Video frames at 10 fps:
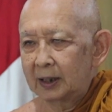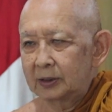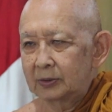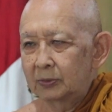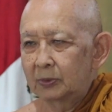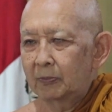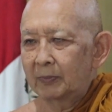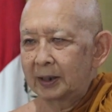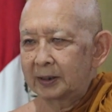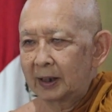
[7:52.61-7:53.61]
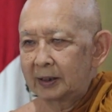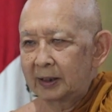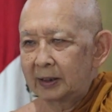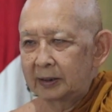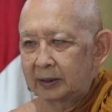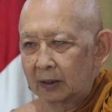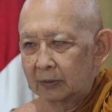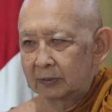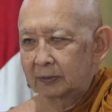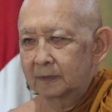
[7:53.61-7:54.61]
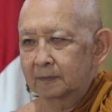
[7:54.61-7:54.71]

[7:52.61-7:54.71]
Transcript: itu mentalnya down.